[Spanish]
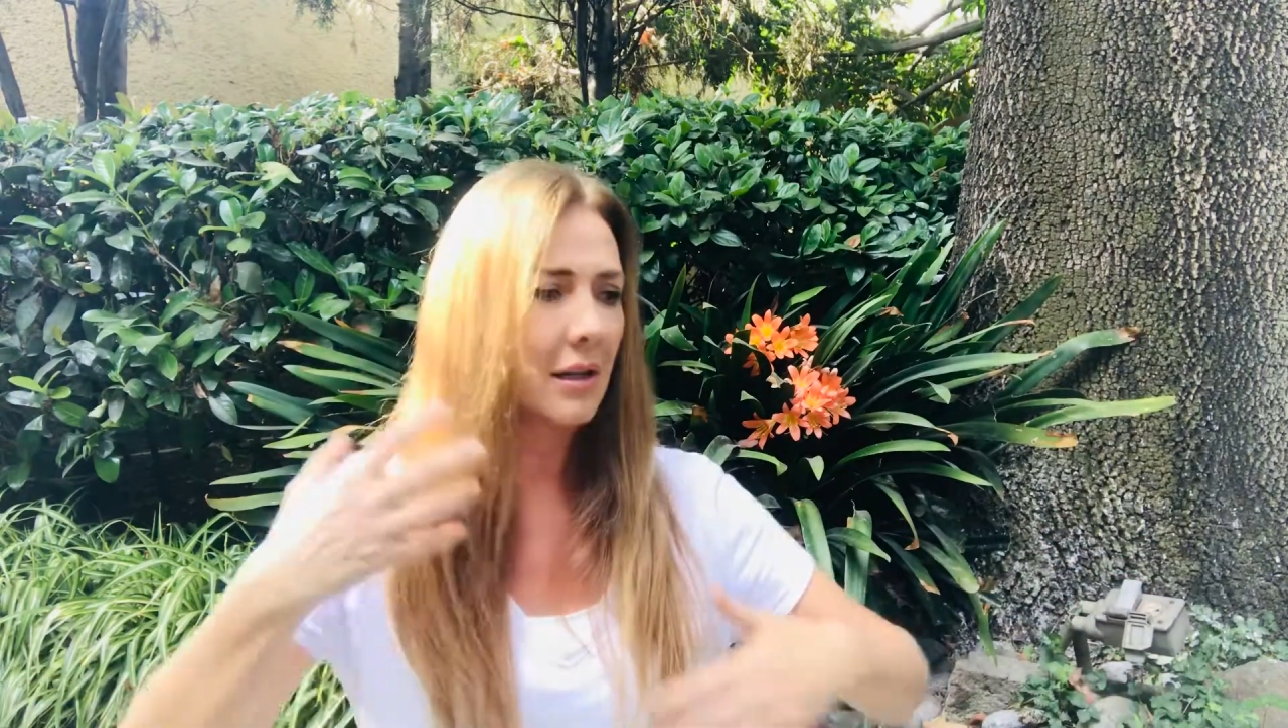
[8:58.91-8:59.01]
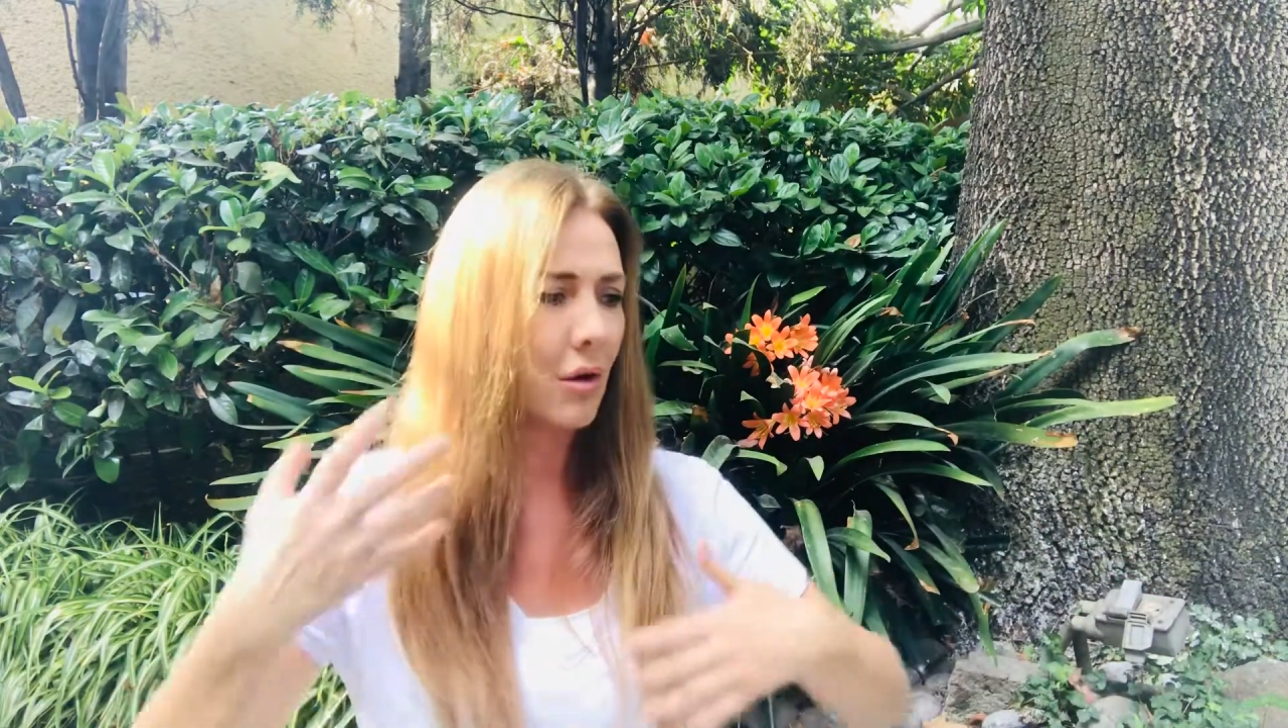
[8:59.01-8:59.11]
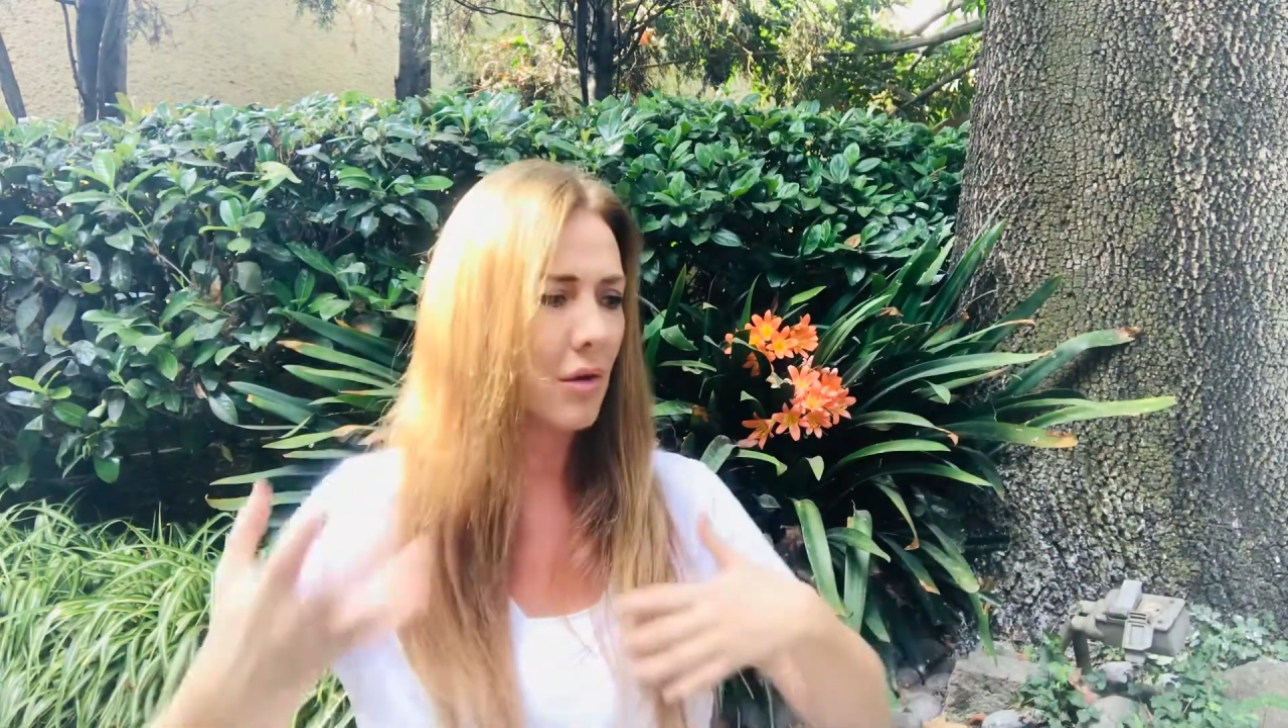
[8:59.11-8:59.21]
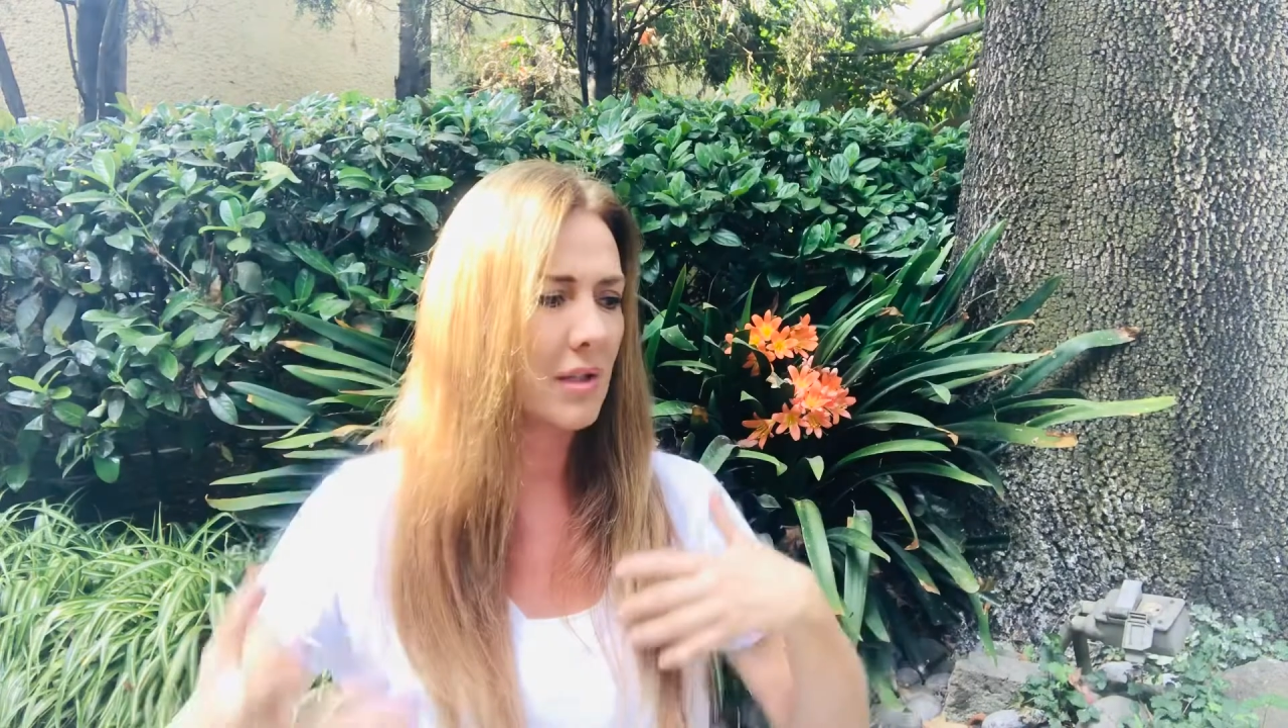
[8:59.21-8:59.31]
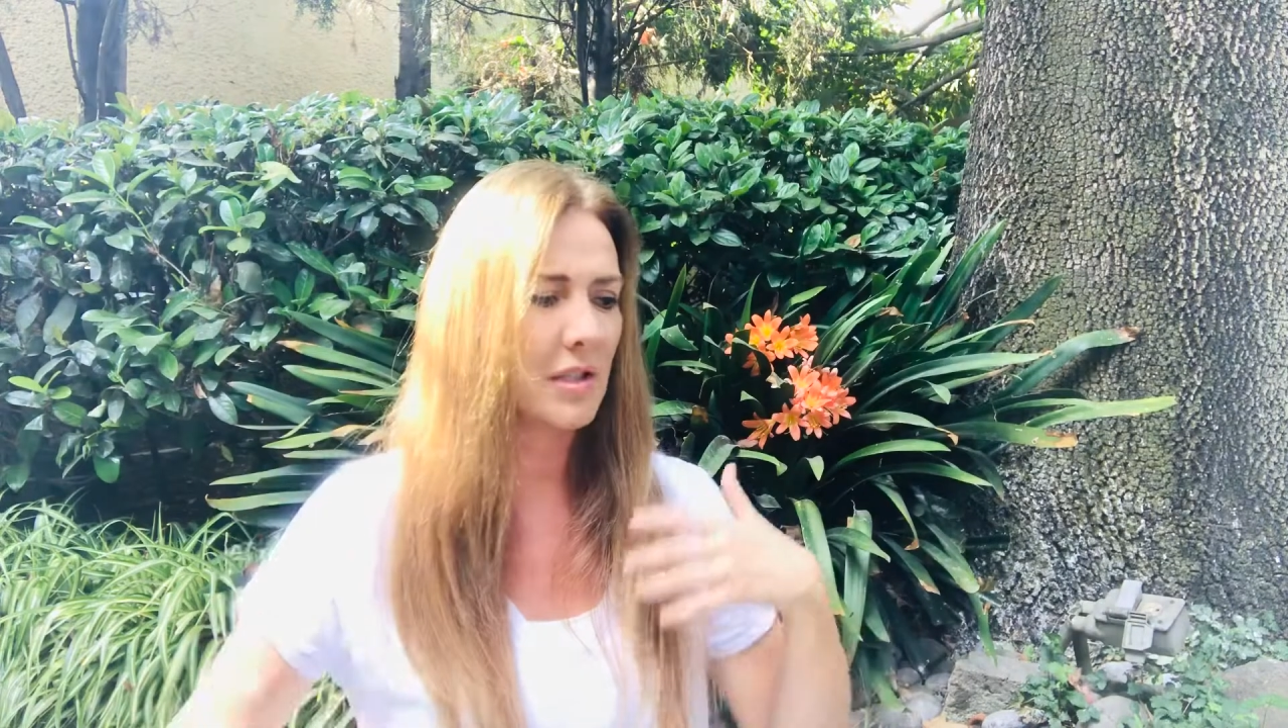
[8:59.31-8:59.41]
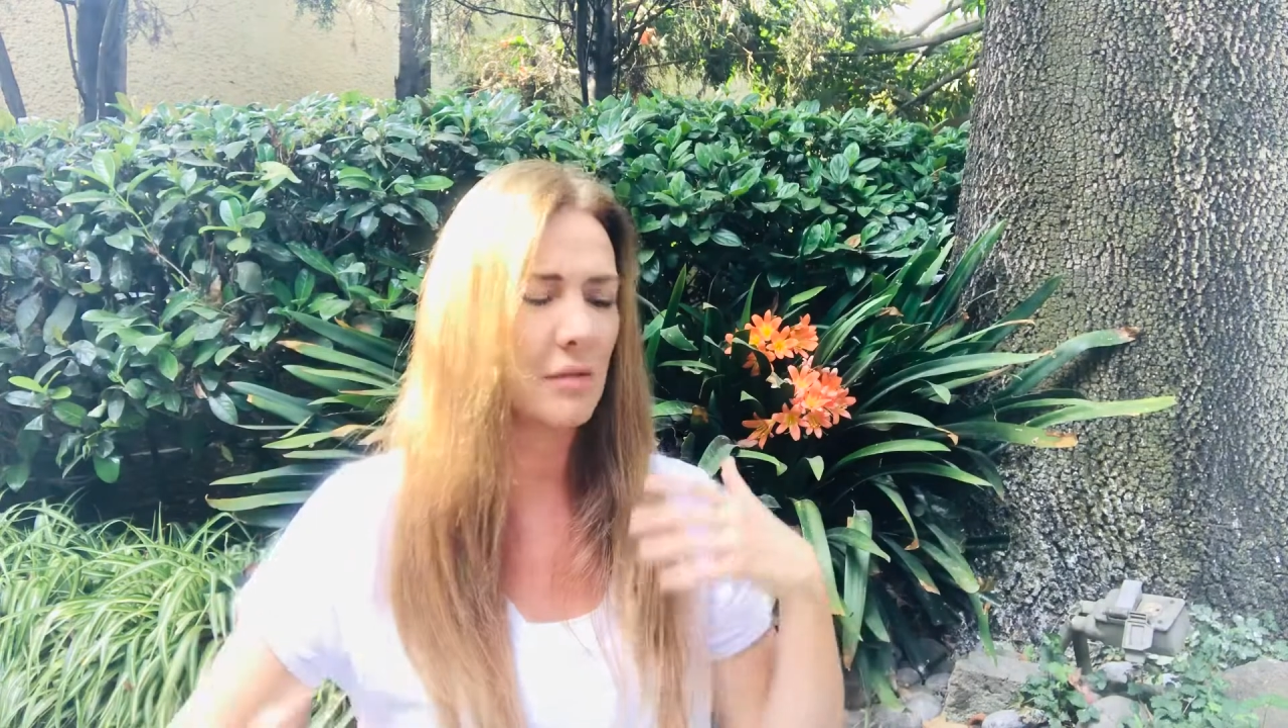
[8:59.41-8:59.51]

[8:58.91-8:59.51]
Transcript: de cosas